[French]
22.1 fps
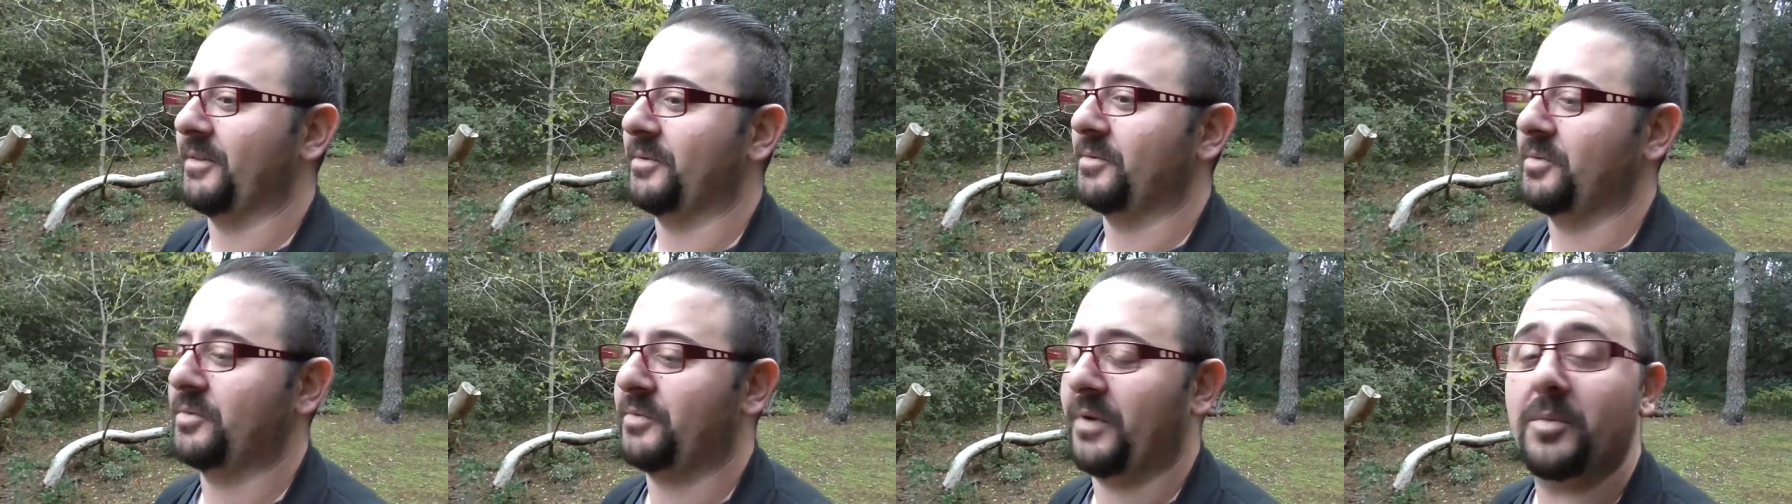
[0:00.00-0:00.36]

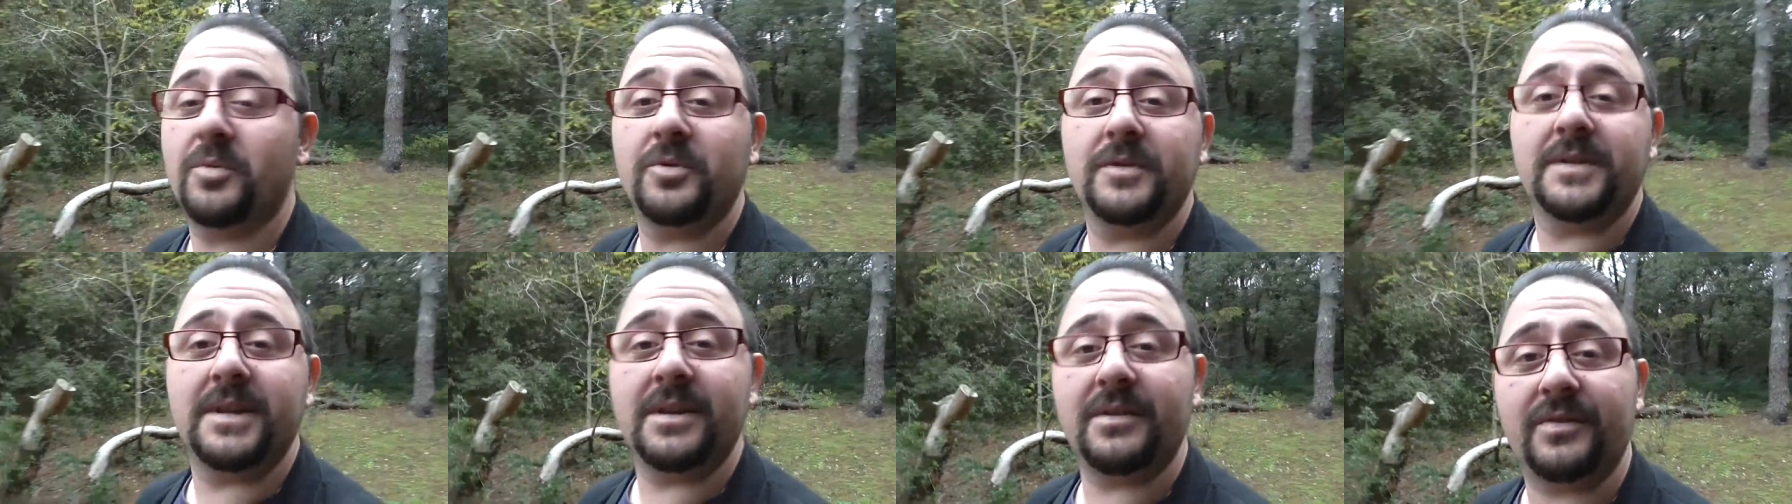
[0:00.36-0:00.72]
du
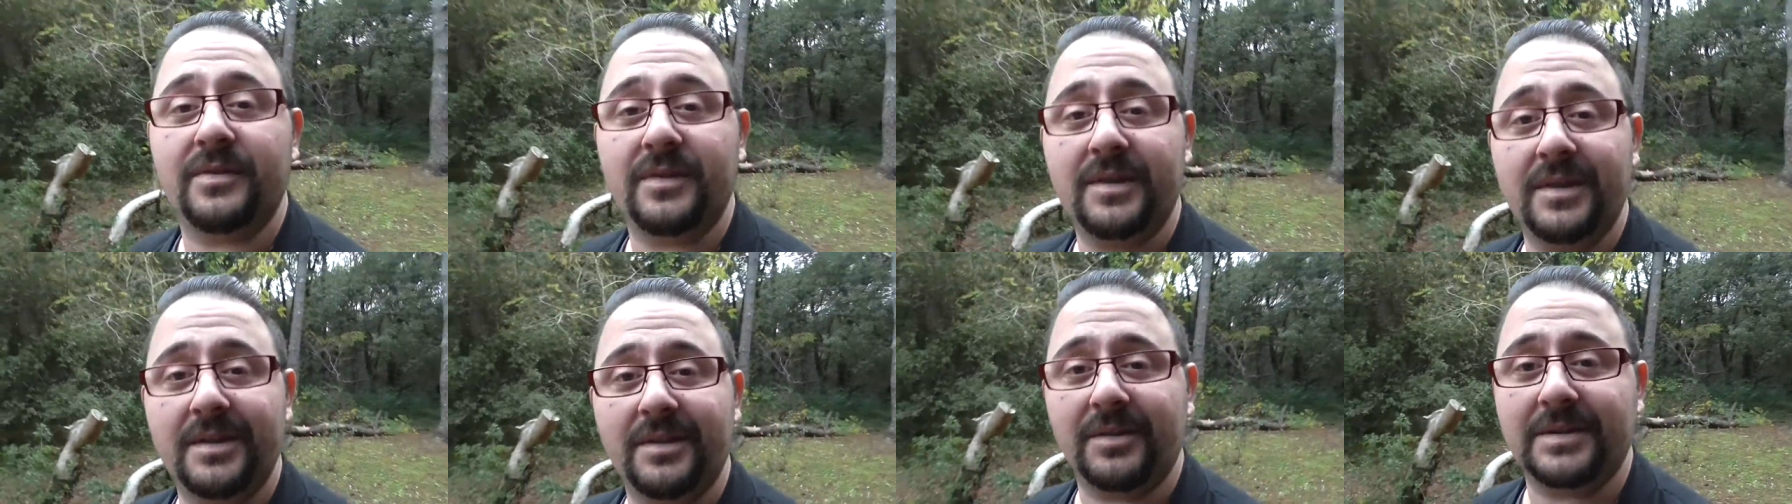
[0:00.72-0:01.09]
fameux
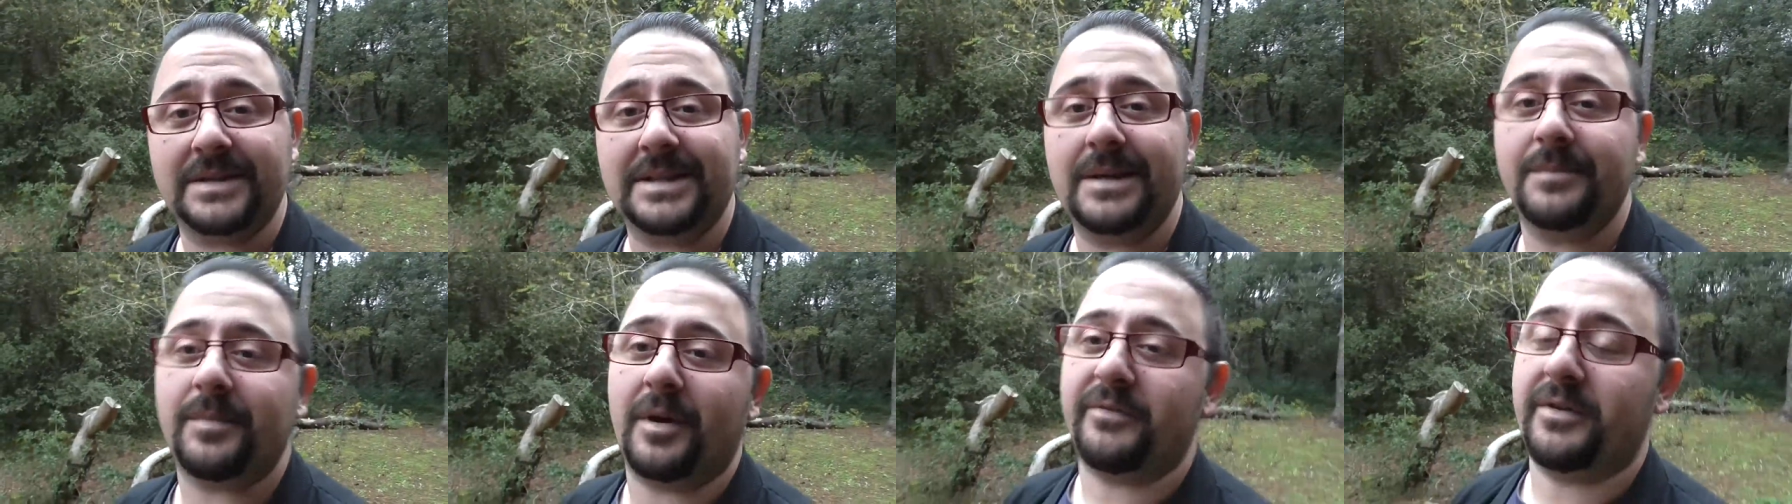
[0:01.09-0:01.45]
défi
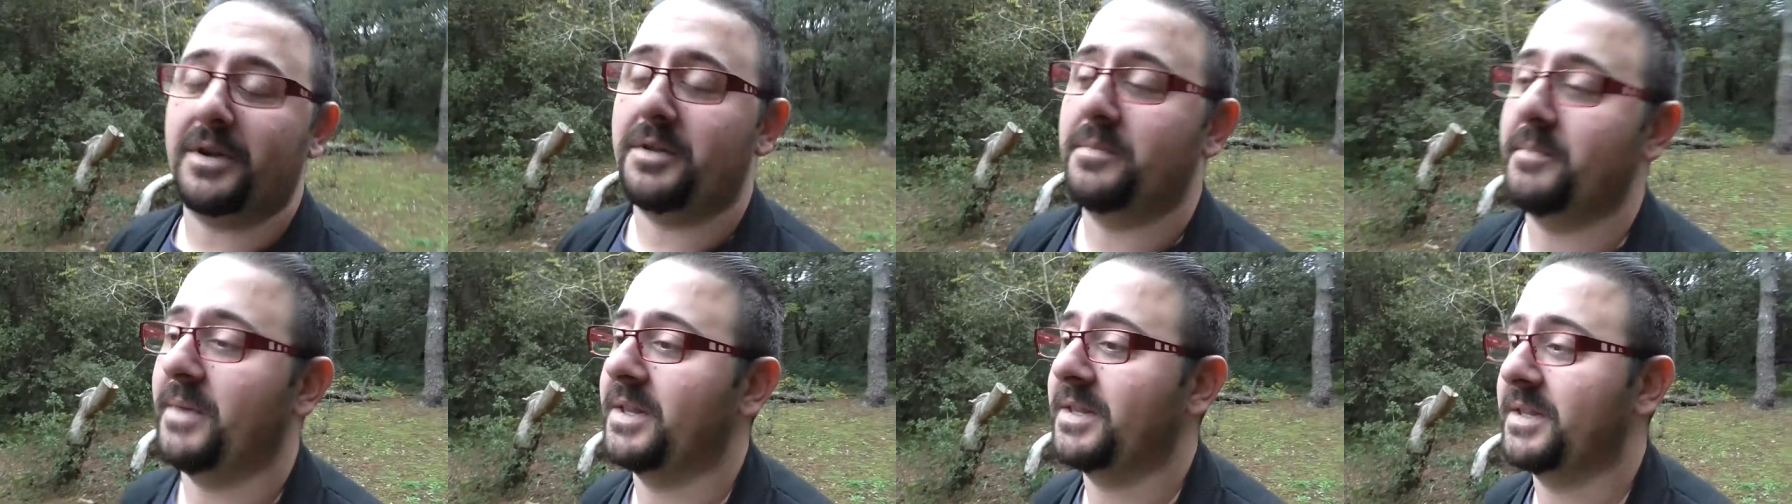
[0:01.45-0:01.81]
lancé par
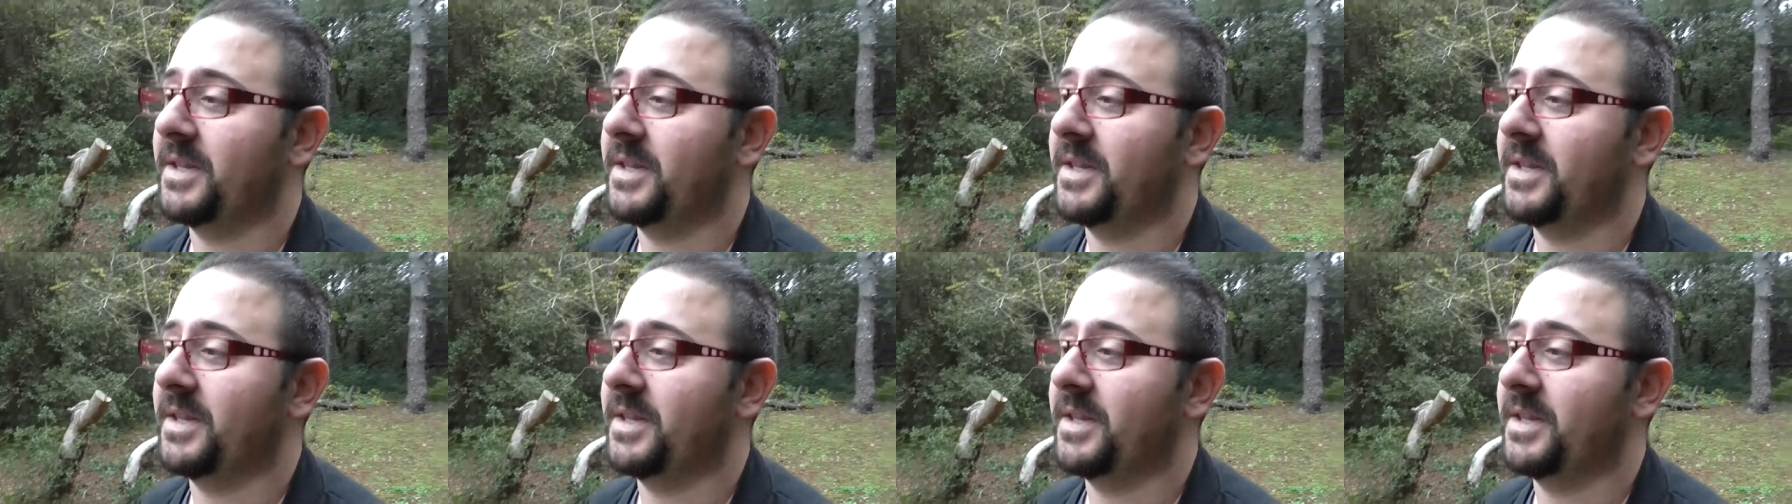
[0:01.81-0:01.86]
My